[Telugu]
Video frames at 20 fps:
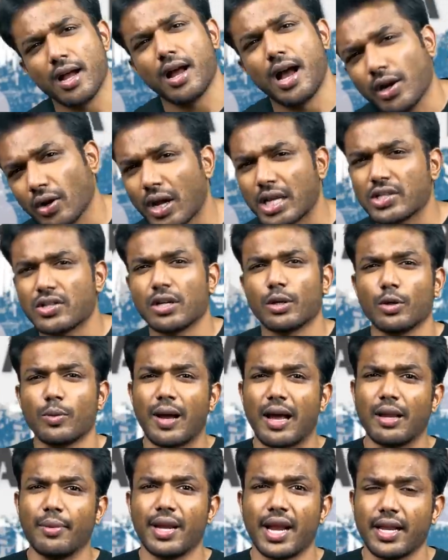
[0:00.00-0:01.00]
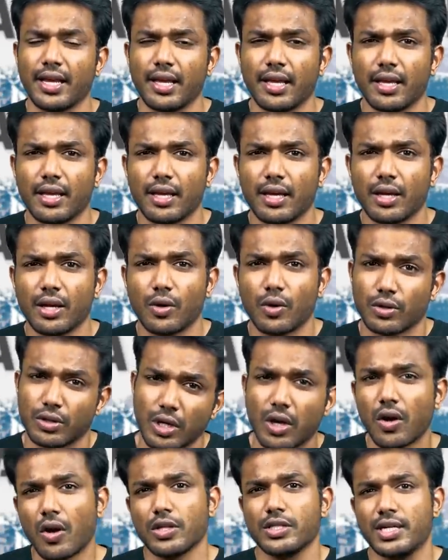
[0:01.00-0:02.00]
హలో గైజ్ వెల్కమ్ టు బాలి బిర్యానీ
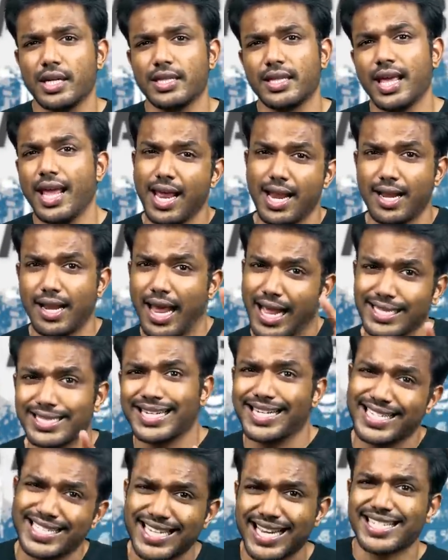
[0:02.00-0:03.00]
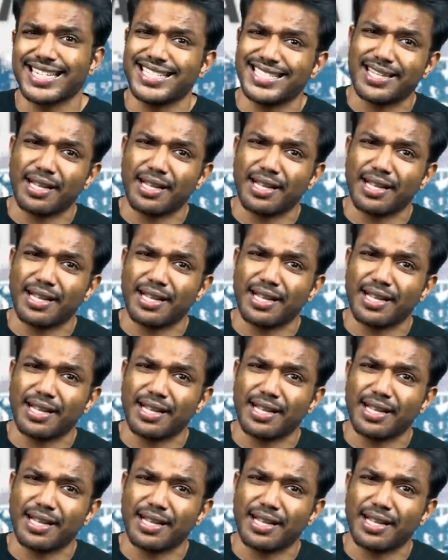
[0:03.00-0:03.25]
కొత్తగా వచ్చినట్టయితే లైక్ చేయండి షేర్ చేయండి